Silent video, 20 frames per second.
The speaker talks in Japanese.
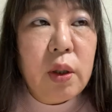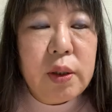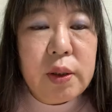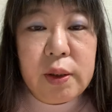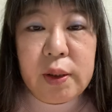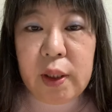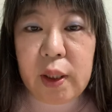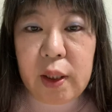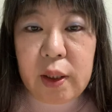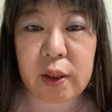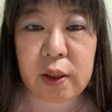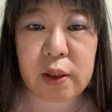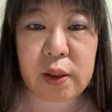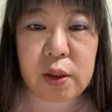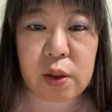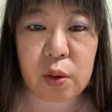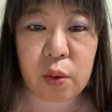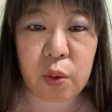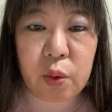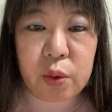全員
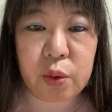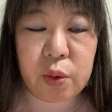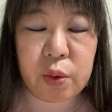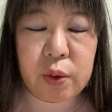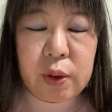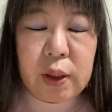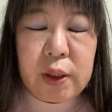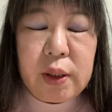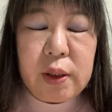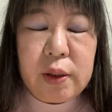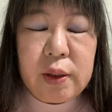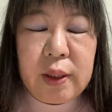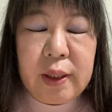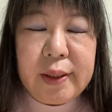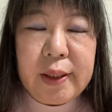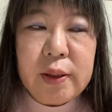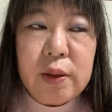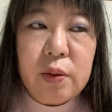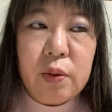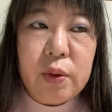一致の法則が成り
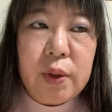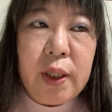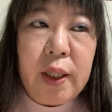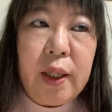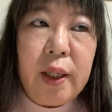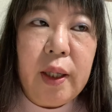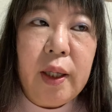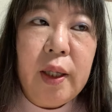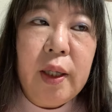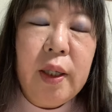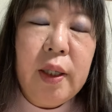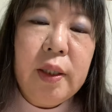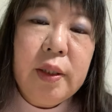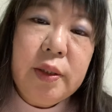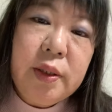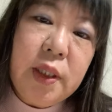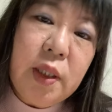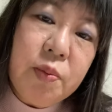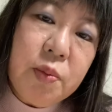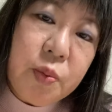立つので、
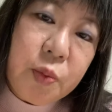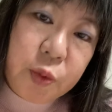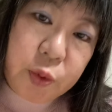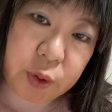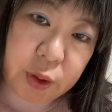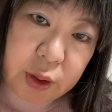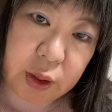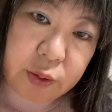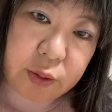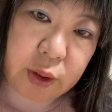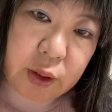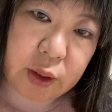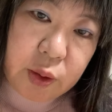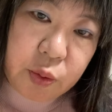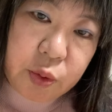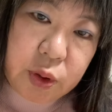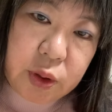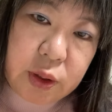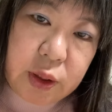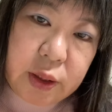全部物がなくなって
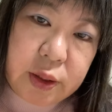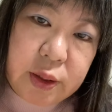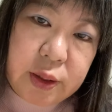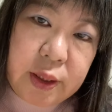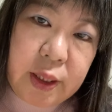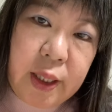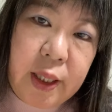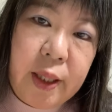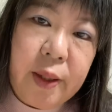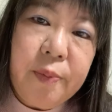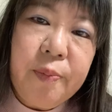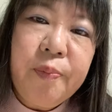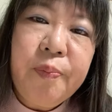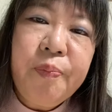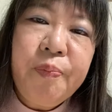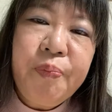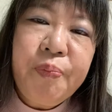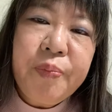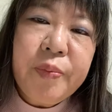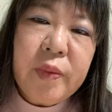ほしいんですね。
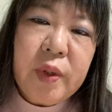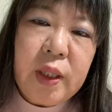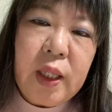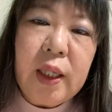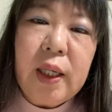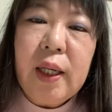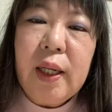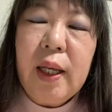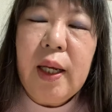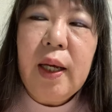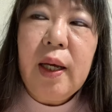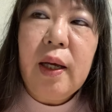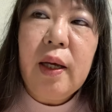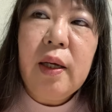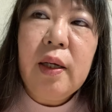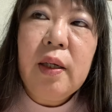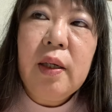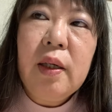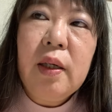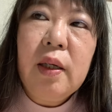だから、
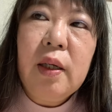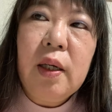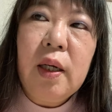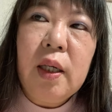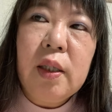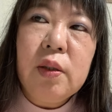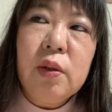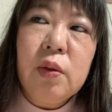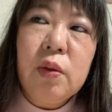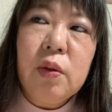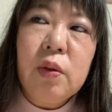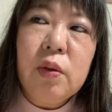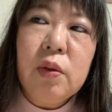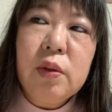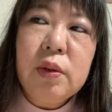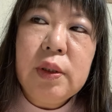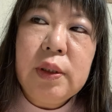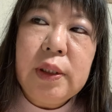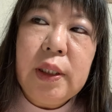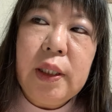あの、
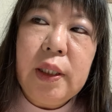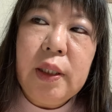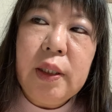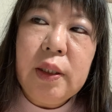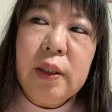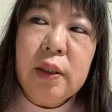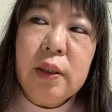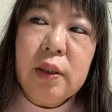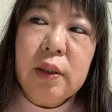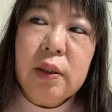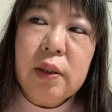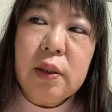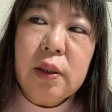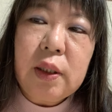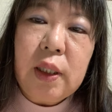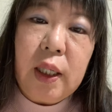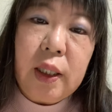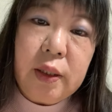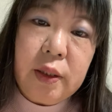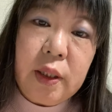全員
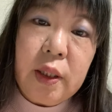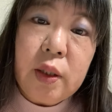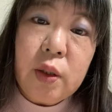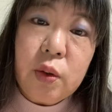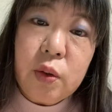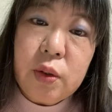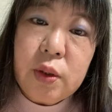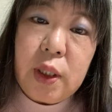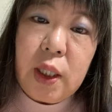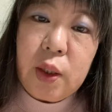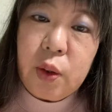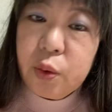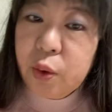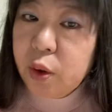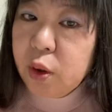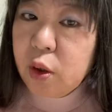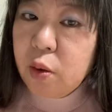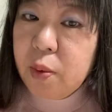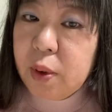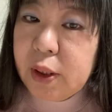買っていく、最後の
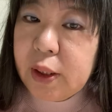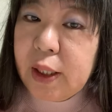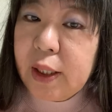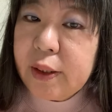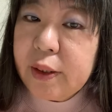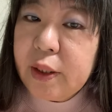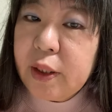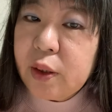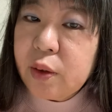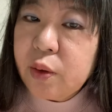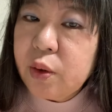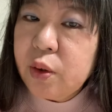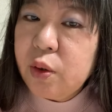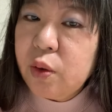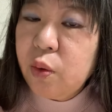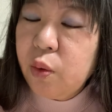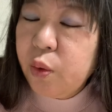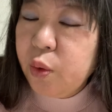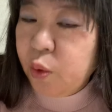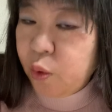1個まで買っていく
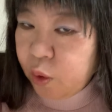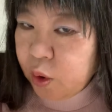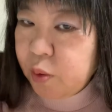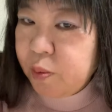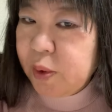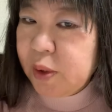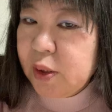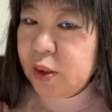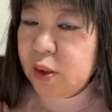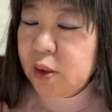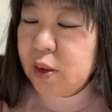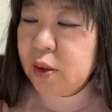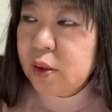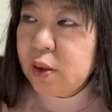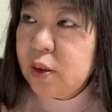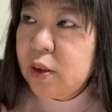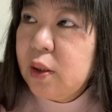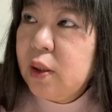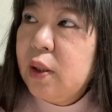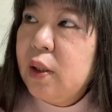人をよこします。
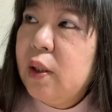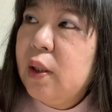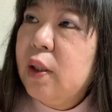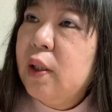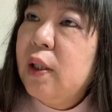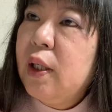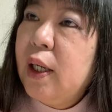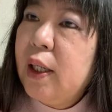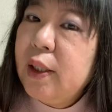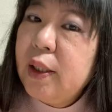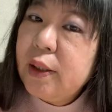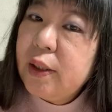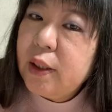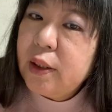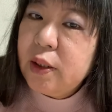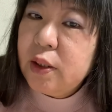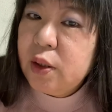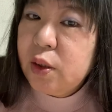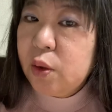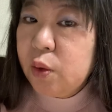あなた
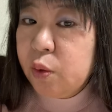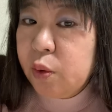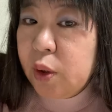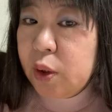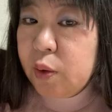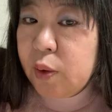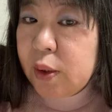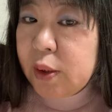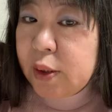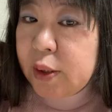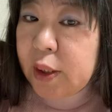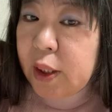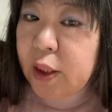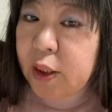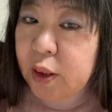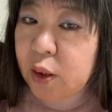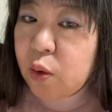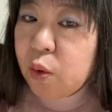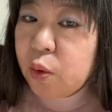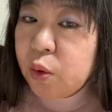に必要な人は
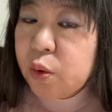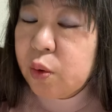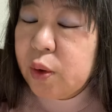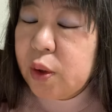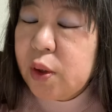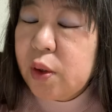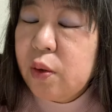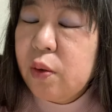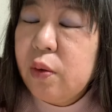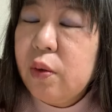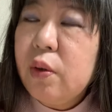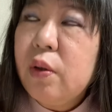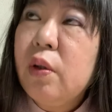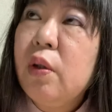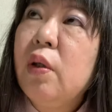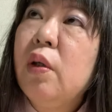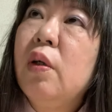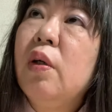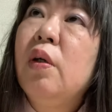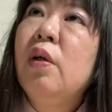全員よこすんですよ。
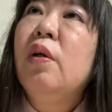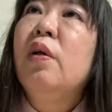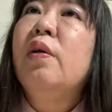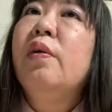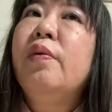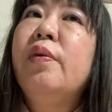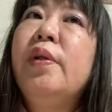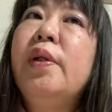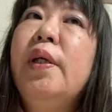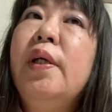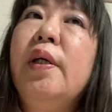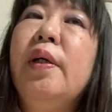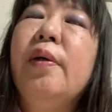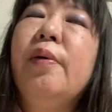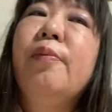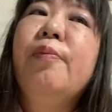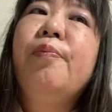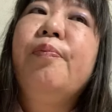で、